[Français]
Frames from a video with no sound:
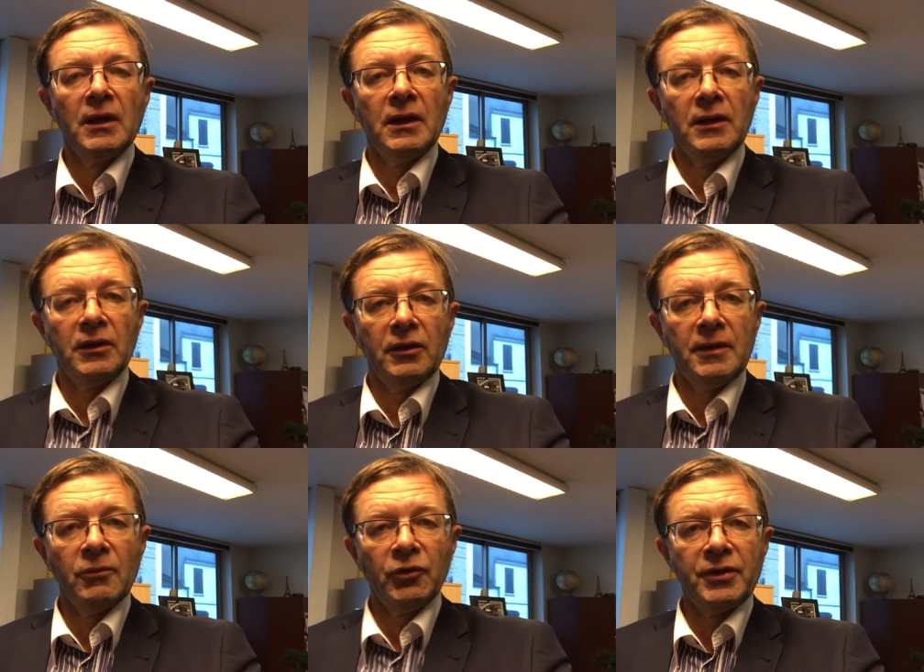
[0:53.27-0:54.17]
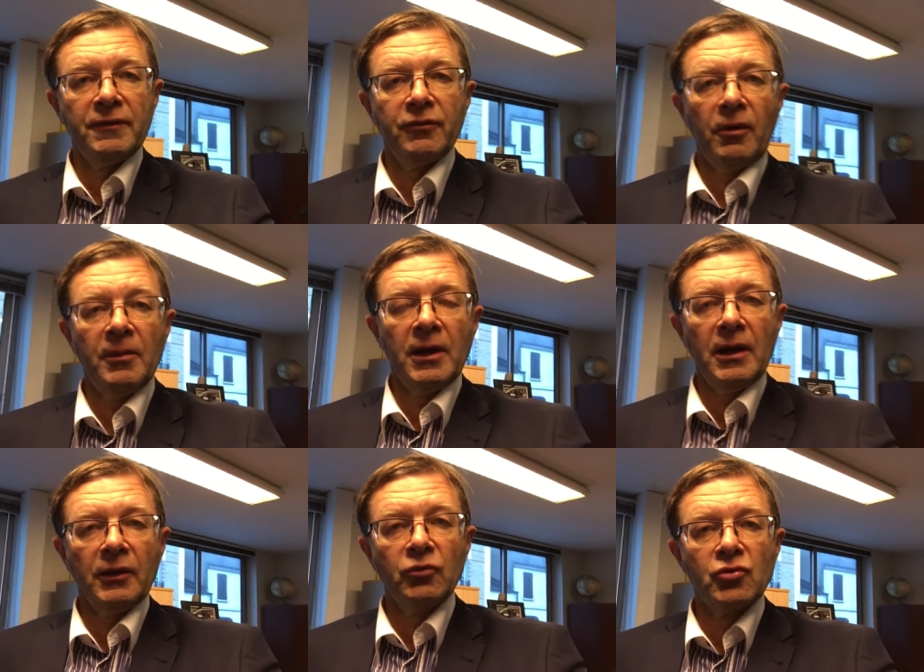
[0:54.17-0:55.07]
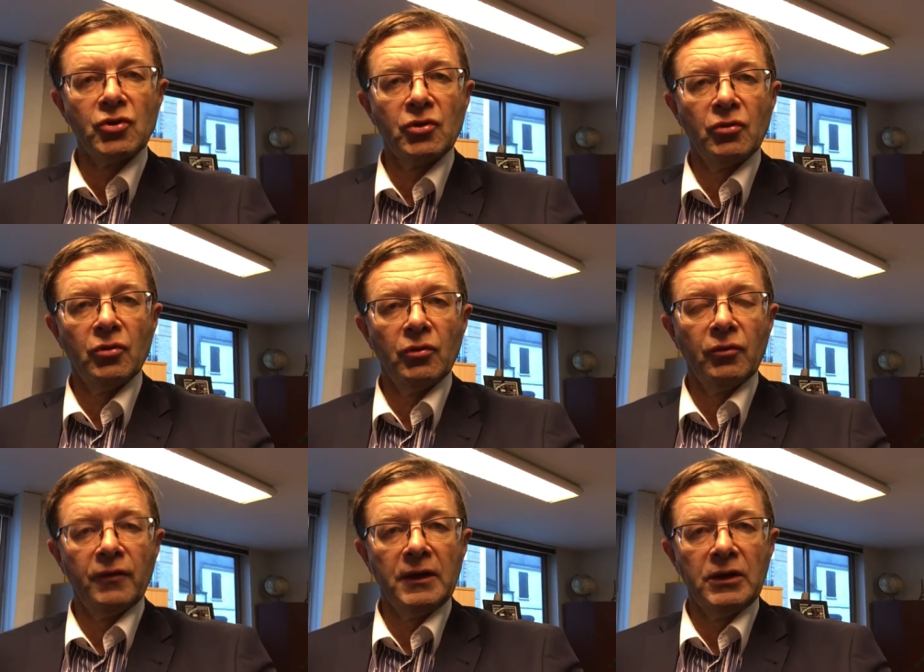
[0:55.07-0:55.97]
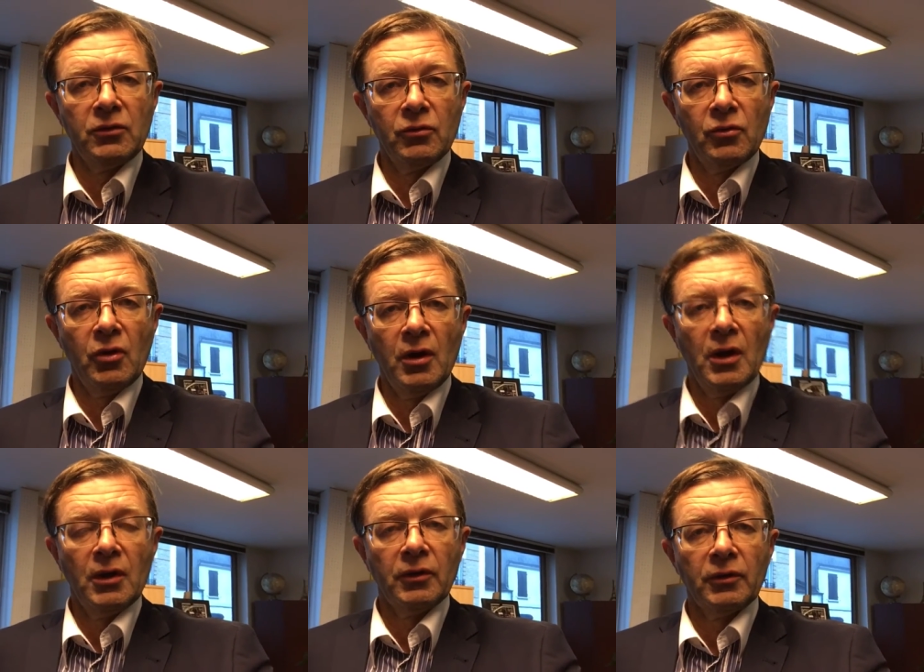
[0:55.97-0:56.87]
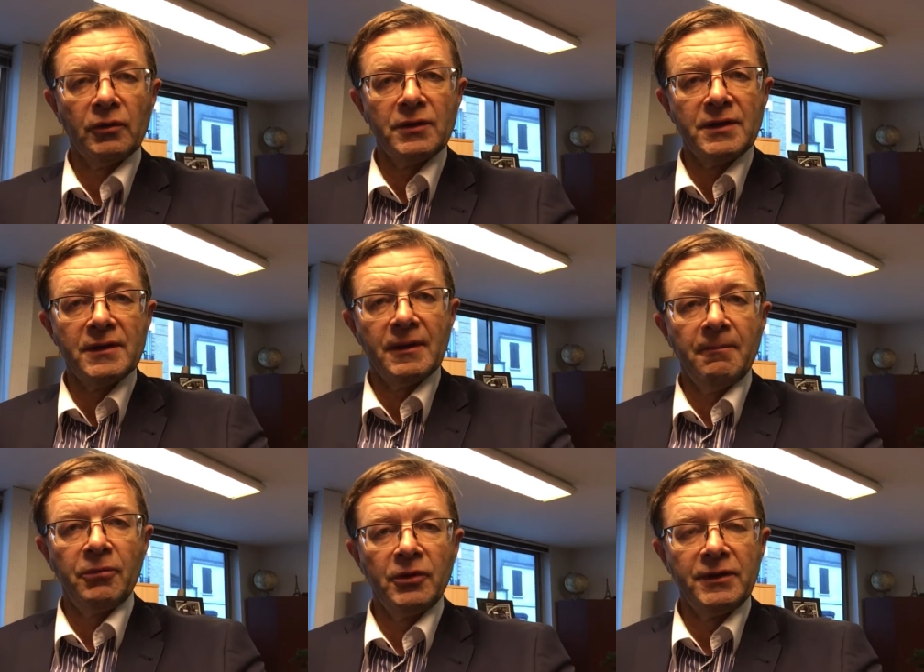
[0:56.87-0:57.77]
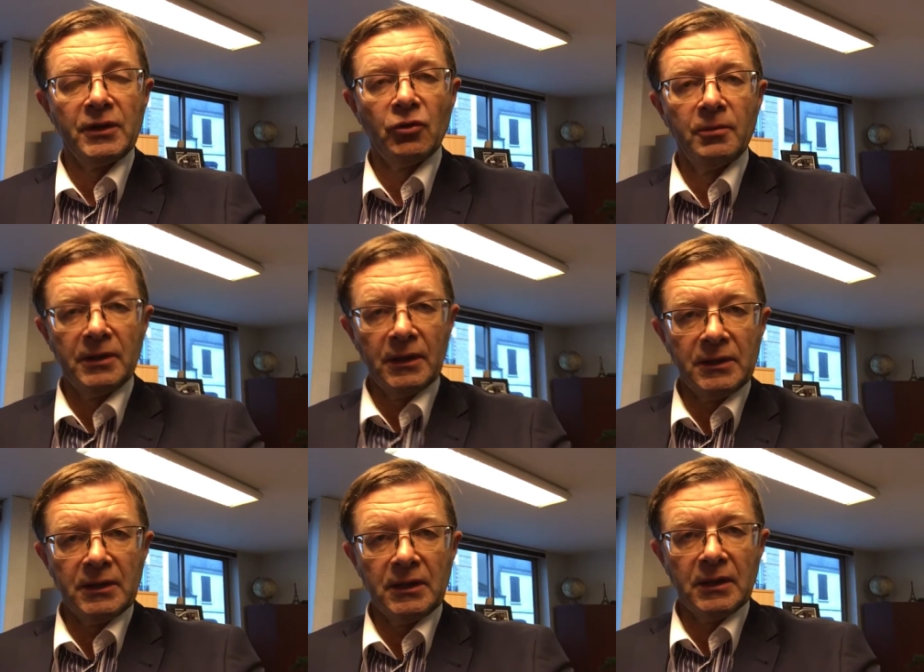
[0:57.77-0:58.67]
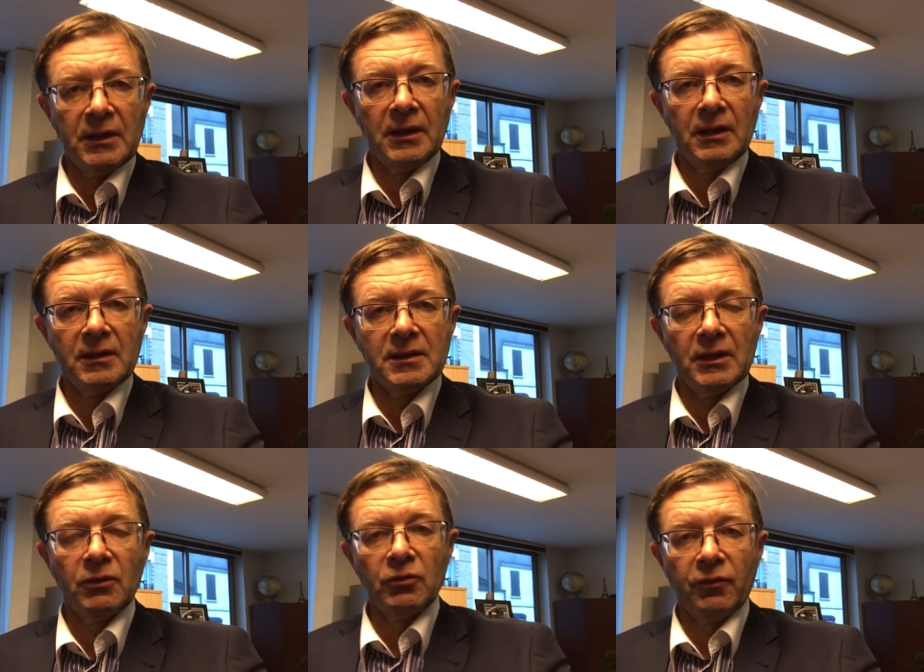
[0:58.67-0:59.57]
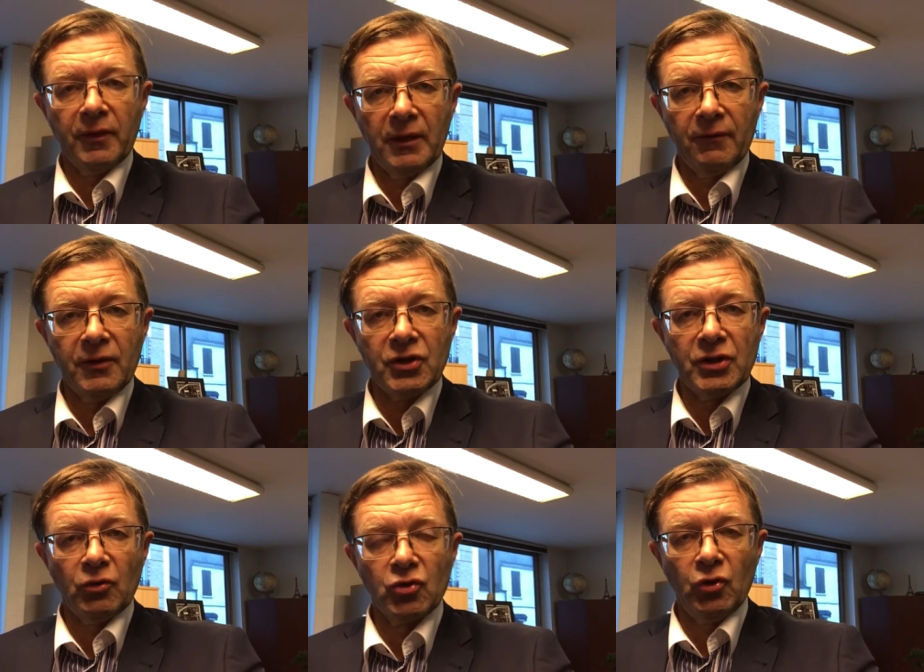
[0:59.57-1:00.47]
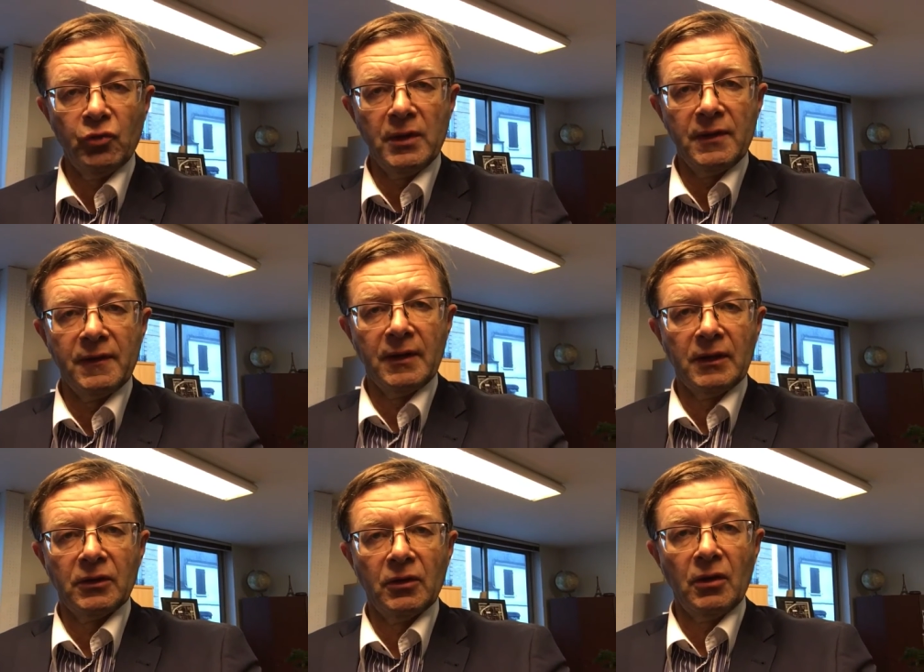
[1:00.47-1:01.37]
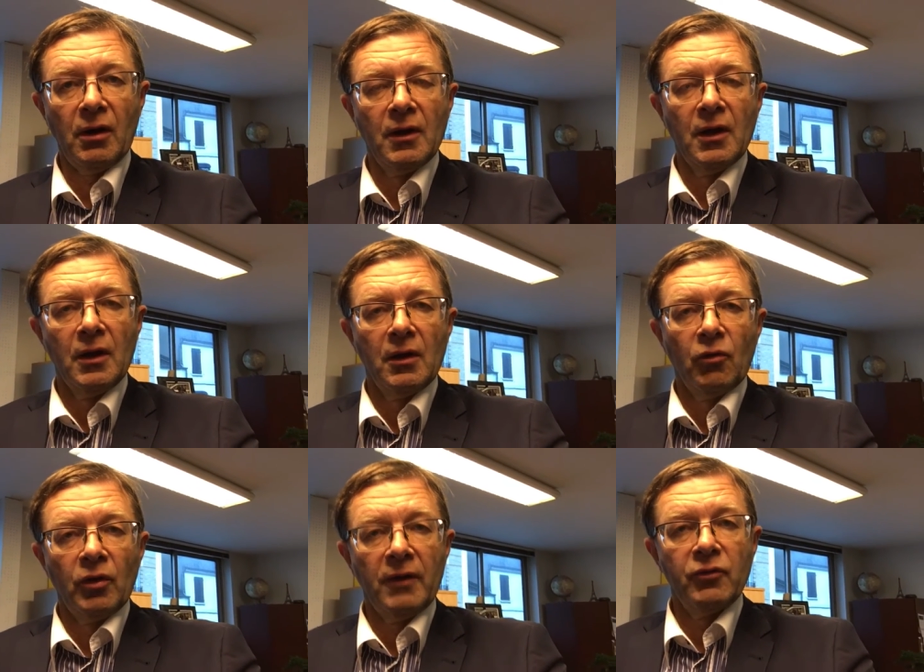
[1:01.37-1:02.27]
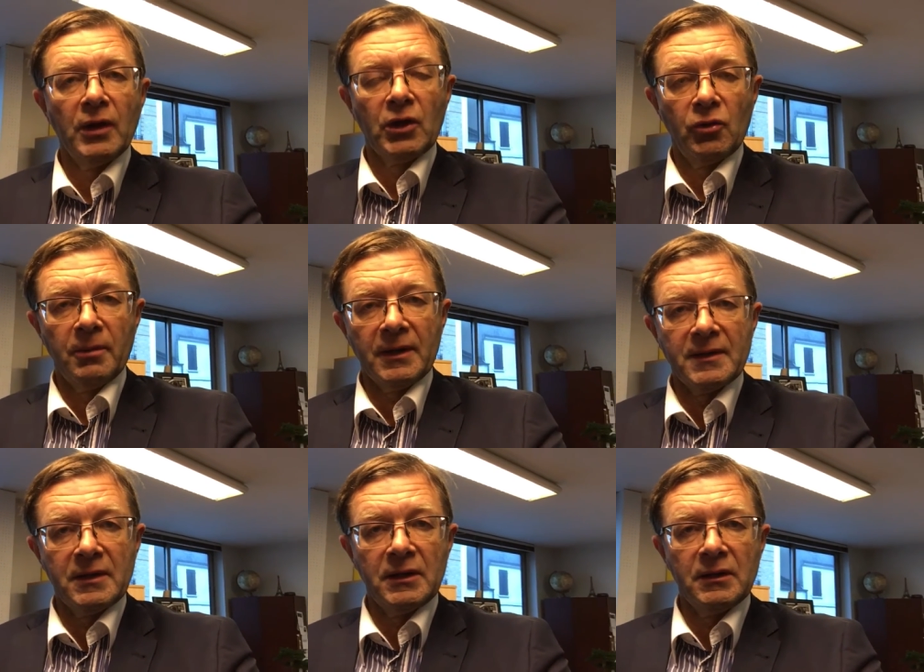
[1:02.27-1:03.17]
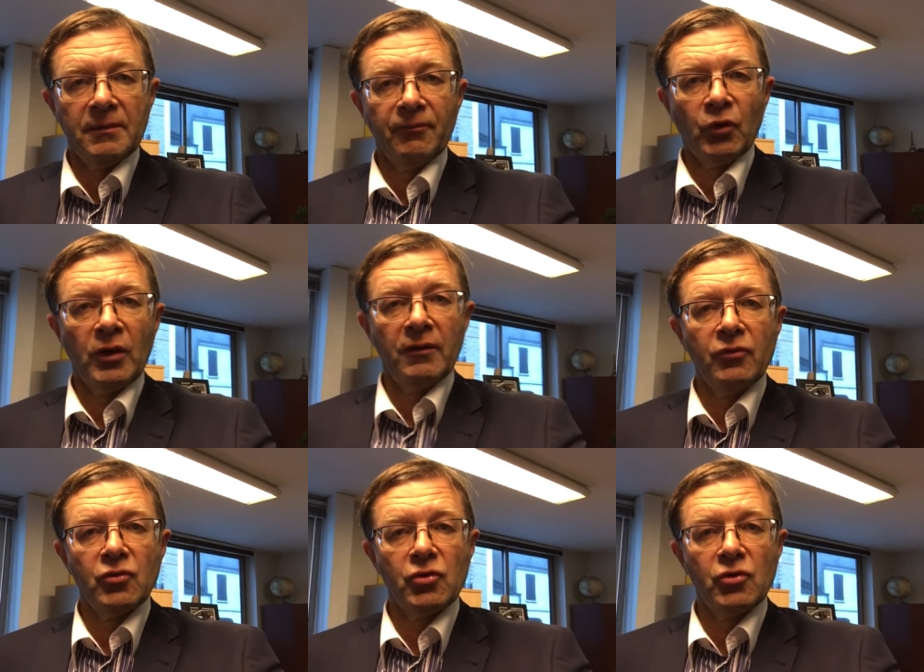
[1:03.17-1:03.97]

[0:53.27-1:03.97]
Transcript: est un démenti formel à tout ce que véhicule notre système politico-médiatique et ça doit nous faire réfléchir. Aujourd'hui, les électeurs, on l'a vu avec le Brexit, on l'a vu